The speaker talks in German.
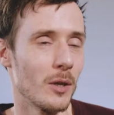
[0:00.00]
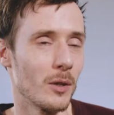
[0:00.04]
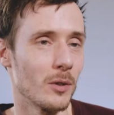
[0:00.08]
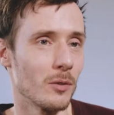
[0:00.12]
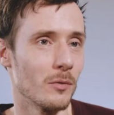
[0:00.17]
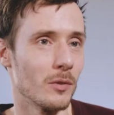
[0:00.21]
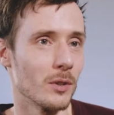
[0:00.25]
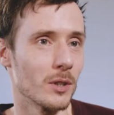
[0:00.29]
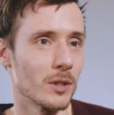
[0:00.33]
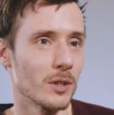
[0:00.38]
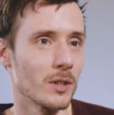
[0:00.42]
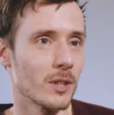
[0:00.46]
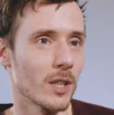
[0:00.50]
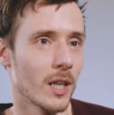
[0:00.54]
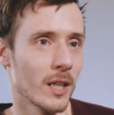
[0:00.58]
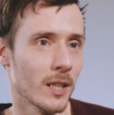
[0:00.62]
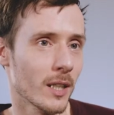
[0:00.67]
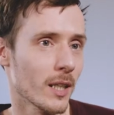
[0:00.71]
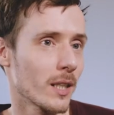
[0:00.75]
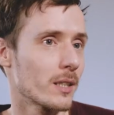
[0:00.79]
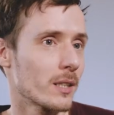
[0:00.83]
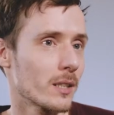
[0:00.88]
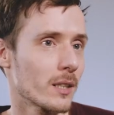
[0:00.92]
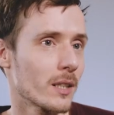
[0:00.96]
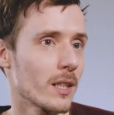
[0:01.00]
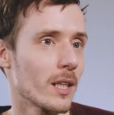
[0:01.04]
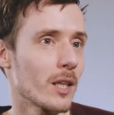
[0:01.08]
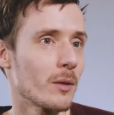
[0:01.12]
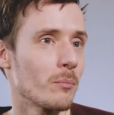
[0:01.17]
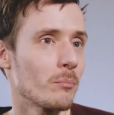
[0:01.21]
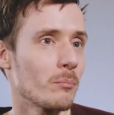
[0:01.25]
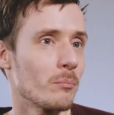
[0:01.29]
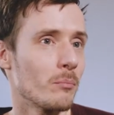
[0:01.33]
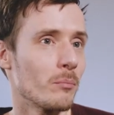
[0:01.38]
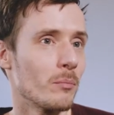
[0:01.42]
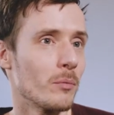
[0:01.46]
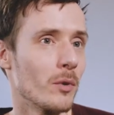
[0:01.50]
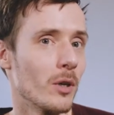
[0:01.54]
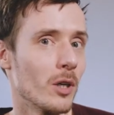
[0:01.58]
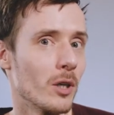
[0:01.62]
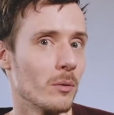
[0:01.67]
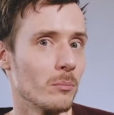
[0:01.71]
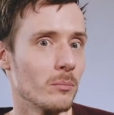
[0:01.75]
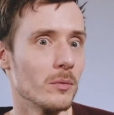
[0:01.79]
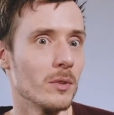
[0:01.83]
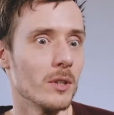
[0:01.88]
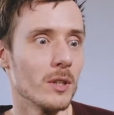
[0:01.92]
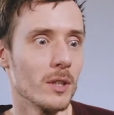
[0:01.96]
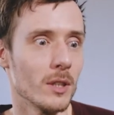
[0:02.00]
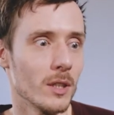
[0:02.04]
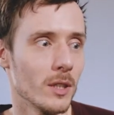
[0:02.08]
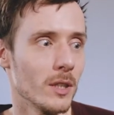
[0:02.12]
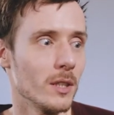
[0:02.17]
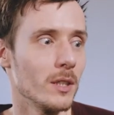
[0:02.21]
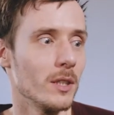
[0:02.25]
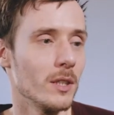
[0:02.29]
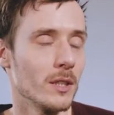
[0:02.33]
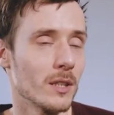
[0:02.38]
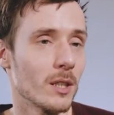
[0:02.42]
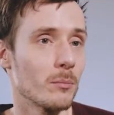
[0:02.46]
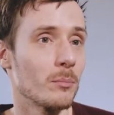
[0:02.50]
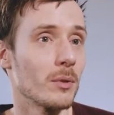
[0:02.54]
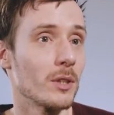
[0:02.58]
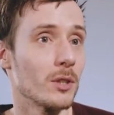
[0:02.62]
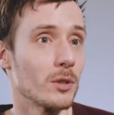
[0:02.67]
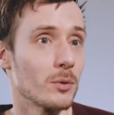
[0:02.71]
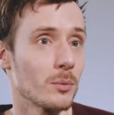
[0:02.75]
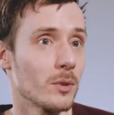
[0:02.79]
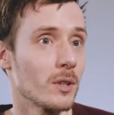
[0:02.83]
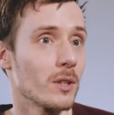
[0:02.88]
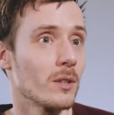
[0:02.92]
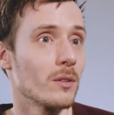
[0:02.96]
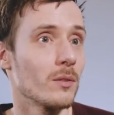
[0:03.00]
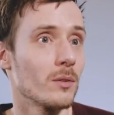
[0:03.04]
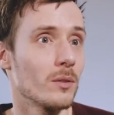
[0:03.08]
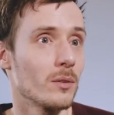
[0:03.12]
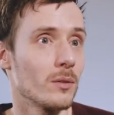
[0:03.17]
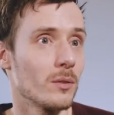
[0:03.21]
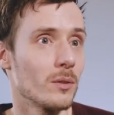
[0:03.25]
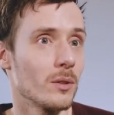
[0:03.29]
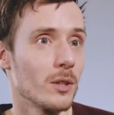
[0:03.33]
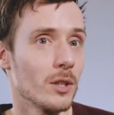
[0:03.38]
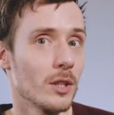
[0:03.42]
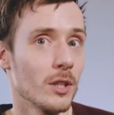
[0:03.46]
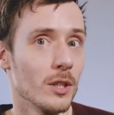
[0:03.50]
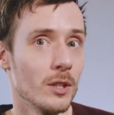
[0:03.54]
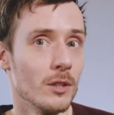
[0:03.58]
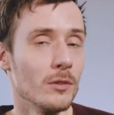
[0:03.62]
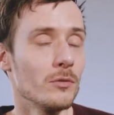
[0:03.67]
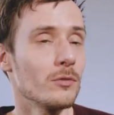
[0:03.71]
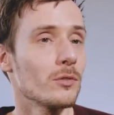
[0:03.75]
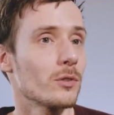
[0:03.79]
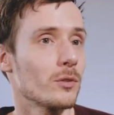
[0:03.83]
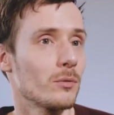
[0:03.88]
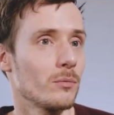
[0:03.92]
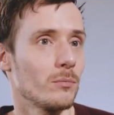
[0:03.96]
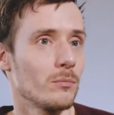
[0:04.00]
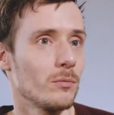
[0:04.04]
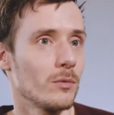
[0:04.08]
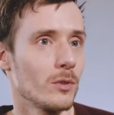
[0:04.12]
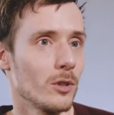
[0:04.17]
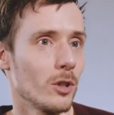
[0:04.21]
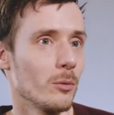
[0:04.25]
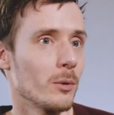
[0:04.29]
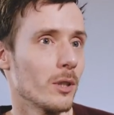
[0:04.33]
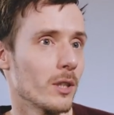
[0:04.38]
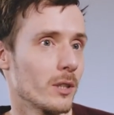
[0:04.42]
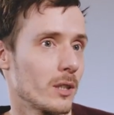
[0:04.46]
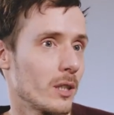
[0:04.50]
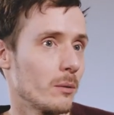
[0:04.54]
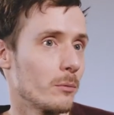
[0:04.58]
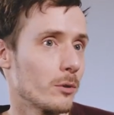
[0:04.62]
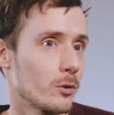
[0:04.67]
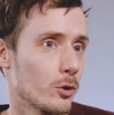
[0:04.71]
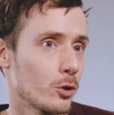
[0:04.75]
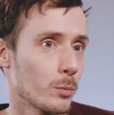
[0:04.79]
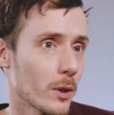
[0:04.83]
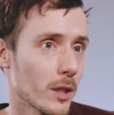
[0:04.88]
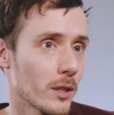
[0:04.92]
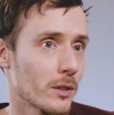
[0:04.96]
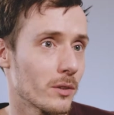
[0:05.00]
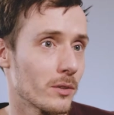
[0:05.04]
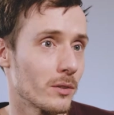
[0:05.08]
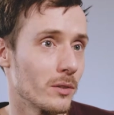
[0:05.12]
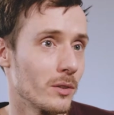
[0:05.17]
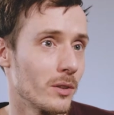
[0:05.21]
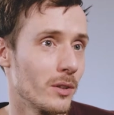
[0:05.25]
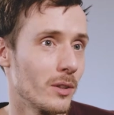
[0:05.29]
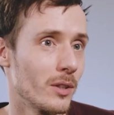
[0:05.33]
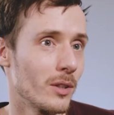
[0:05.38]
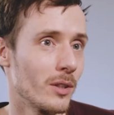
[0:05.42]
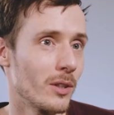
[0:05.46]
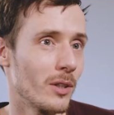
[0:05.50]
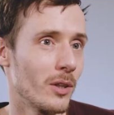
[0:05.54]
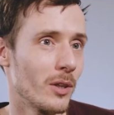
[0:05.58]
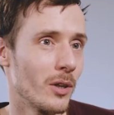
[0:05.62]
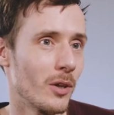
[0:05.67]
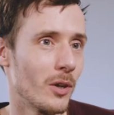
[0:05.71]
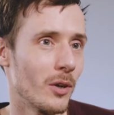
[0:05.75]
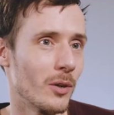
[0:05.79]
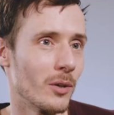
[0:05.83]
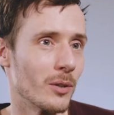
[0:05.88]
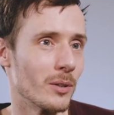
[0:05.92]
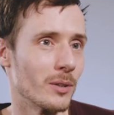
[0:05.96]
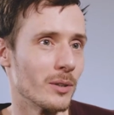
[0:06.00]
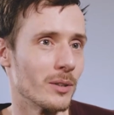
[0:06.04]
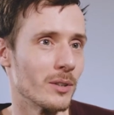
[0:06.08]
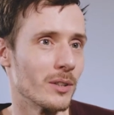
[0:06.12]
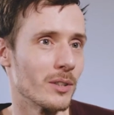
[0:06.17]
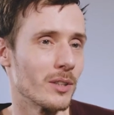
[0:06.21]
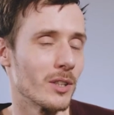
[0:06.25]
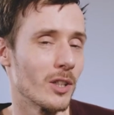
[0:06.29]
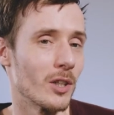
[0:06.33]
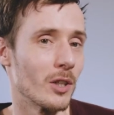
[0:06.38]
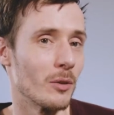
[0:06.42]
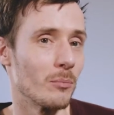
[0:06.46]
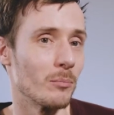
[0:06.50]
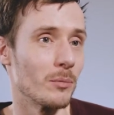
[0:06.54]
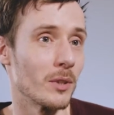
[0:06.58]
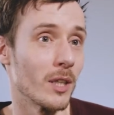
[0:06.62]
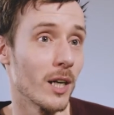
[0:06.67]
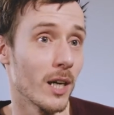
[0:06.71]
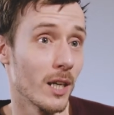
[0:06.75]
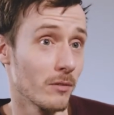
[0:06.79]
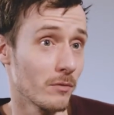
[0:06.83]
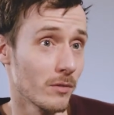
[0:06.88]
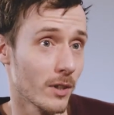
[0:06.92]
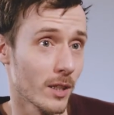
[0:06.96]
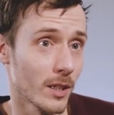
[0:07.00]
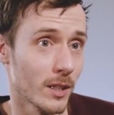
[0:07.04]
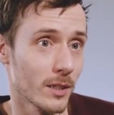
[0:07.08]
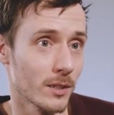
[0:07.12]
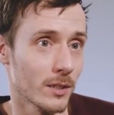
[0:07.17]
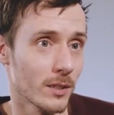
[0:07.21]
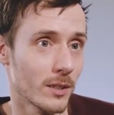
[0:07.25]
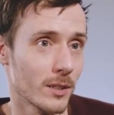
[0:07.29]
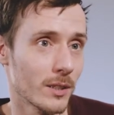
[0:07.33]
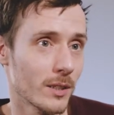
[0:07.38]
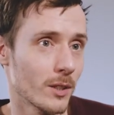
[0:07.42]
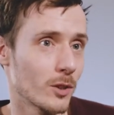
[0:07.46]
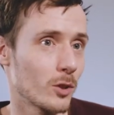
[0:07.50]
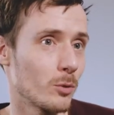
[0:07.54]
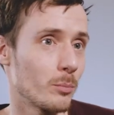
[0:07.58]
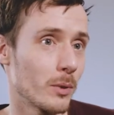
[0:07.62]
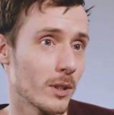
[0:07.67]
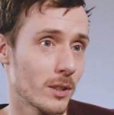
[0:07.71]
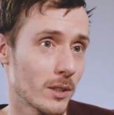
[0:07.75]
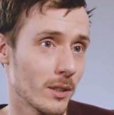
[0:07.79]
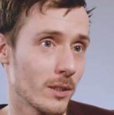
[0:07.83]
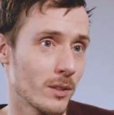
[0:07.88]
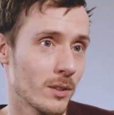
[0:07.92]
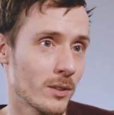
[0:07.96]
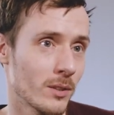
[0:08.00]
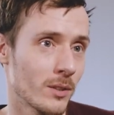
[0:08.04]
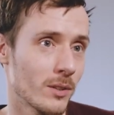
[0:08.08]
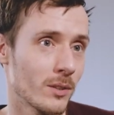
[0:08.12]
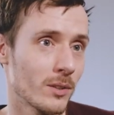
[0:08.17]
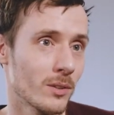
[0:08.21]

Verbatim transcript: Du würdest Anreize geben, ähm, die dieser Person hilft, über das Thema zu sprechen. Und ähm, je einfacher das ist, desto besser ist